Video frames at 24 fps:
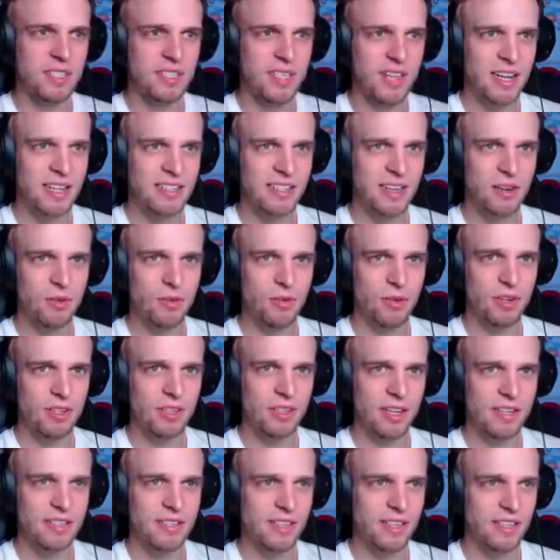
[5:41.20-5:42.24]
que não pode ser essa
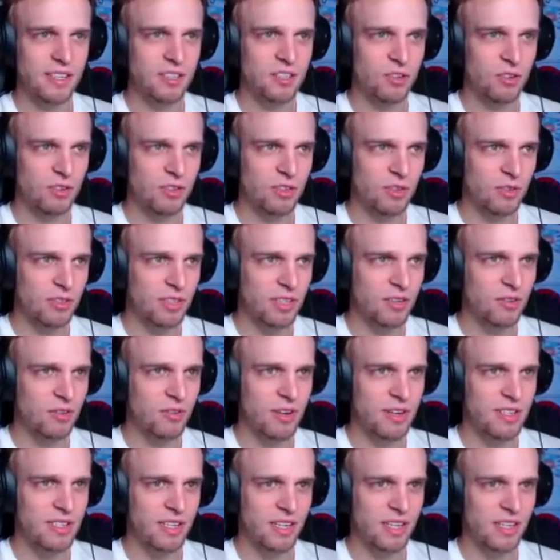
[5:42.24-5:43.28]
cor. Tem que ser outra
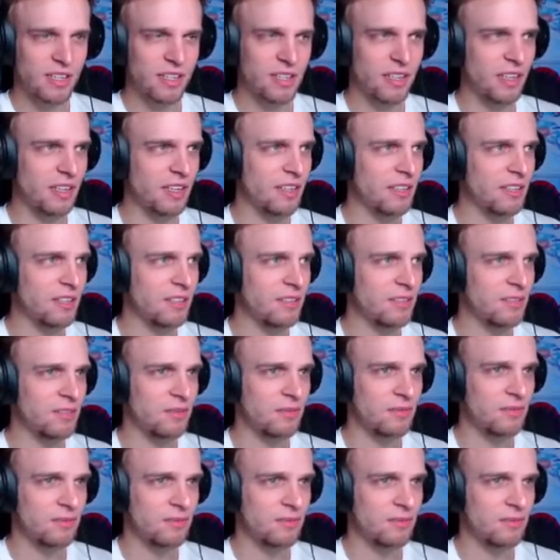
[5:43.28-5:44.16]
coisa aqui daí.